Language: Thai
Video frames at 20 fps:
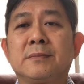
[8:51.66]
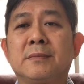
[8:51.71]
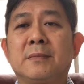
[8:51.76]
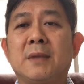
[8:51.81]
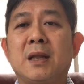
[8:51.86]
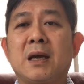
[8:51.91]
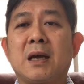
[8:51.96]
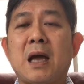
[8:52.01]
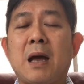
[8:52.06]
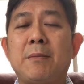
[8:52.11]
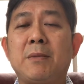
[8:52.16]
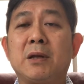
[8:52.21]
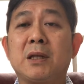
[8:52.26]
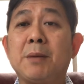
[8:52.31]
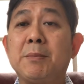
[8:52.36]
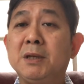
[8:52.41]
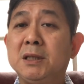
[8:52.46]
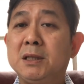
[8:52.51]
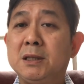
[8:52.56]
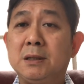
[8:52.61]
นะครับแล้วถ้า
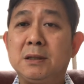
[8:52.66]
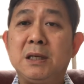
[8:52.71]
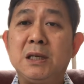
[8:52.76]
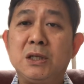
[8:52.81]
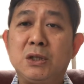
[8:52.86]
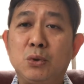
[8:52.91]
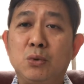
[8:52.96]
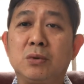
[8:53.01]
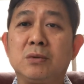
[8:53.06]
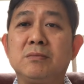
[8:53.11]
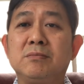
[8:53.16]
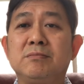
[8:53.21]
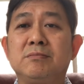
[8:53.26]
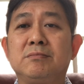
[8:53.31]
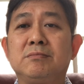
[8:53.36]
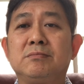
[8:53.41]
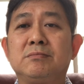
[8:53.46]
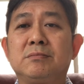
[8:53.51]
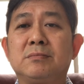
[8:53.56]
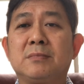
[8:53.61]
มันถึงที่สุด
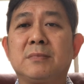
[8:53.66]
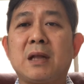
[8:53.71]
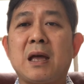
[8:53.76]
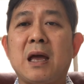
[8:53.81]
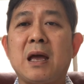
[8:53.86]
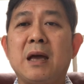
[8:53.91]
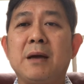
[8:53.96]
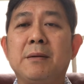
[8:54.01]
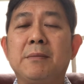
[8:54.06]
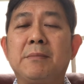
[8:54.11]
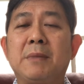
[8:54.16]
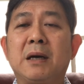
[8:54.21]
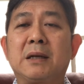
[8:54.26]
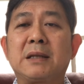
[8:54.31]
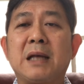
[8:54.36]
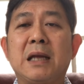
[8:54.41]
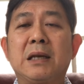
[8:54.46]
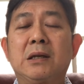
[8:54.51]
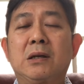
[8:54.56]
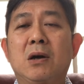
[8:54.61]
นะบาง
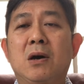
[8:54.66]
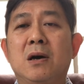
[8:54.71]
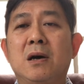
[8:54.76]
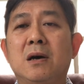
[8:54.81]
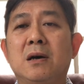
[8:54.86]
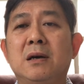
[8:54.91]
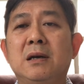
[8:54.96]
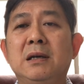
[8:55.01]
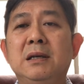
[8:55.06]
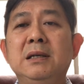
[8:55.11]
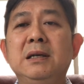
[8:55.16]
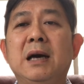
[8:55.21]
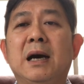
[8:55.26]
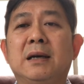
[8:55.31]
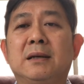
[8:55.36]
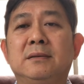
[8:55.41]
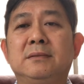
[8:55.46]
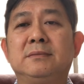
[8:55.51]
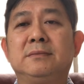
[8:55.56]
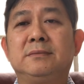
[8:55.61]
ท่านก็เลือก
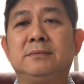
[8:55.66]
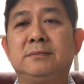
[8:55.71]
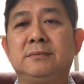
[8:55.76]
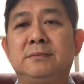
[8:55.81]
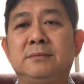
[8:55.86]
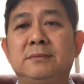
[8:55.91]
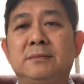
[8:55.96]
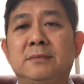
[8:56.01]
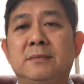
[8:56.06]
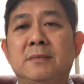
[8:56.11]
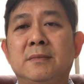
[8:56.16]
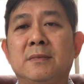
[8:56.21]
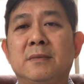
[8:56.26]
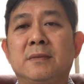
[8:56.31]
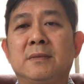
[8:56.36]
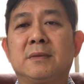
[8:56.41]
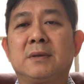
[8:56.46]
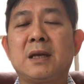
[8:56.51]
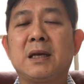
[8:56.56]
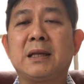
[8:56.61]

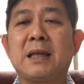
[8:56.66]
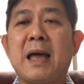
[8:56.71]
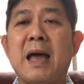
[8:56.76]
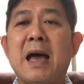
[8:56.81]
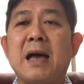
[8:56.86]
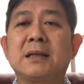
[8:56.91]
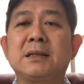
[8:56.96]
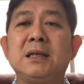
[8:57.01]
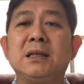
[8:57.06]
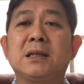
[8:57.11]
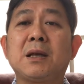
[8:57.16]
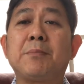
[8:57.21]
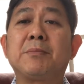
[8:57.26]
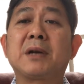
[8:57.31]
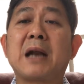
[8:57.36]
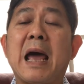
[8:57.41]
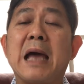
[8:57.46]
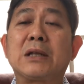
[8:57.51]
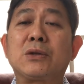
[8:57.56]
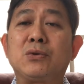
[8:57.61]
ในทางที่ทำ
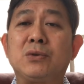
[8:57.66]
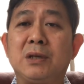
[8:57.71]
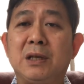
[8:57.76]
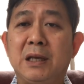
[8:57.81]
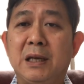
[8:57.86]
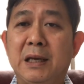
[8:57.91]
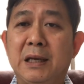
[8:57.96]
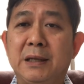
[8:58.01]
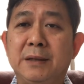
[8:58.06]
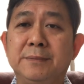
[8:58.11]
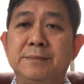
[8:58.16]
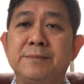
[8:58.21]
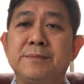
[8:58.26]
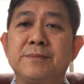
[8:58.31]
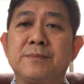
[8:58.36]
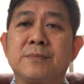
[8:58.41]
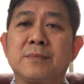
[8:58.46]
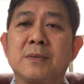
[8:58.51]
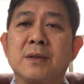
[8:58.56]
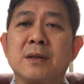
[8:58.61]
ร้ายตนเอง
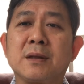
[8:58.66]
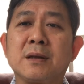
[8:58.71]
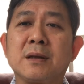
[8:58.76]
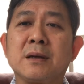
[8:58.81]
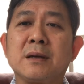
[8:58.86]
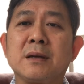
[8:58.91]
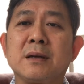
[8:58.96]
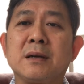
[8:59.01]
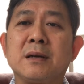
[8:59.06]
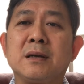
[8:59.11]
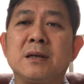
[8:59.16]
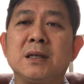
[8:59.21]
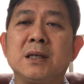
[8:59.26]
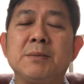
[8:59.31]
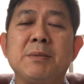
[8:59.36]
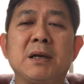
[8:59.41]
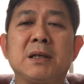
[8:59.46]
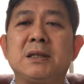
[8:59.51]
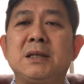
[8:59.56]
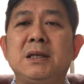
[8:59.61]
หรือ
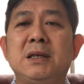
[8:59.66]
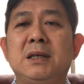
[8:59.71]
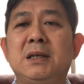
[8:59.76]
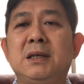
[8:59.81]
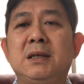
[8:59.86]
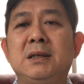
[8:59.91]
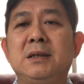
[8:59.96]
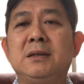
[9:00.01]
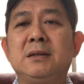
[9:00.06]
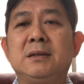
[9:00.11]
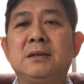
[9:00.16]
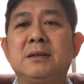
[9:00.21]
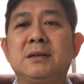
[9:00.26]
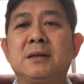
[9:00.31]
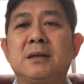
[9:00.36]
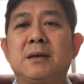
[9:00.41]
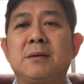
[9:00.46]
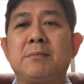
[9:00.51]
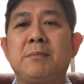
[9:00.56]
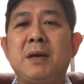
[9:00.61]
บางที
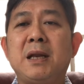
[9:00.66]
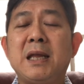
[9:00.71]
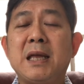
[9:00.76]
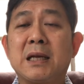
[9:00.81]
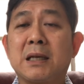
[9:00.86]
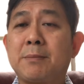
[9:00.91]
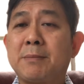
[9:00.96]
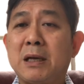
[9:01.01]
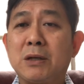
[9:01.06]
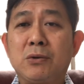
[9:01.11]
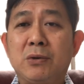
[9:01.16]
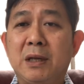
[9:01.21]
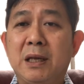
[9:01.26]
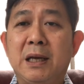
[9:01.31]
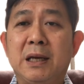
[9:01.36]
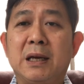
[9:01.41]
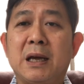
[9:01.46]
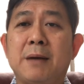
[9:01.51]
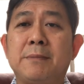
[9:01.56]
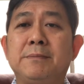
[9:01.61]
ไม่ได้อยากทำร้ายตนเอง
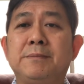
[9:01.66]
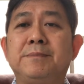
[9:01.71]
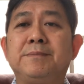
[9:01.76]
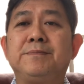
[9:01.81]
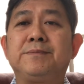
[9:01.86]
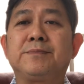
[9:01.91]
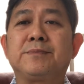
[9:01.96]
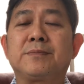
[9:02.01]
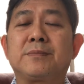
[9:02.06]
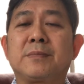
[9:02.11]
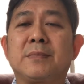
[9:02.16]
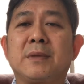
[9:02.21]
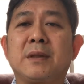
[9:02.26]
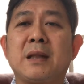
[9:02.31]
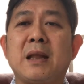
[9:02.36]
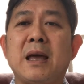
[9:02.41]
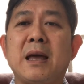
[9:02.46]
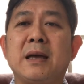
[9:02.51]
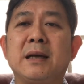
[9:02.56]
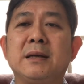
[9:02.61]
ครับ
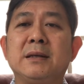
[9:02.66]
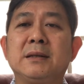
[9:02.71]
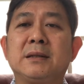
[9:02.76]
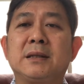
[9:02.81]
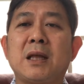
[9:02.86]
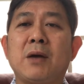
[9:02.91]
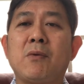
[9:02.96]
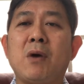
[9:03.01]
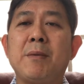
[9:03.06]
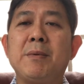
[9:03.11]
นะแต่ว่ามั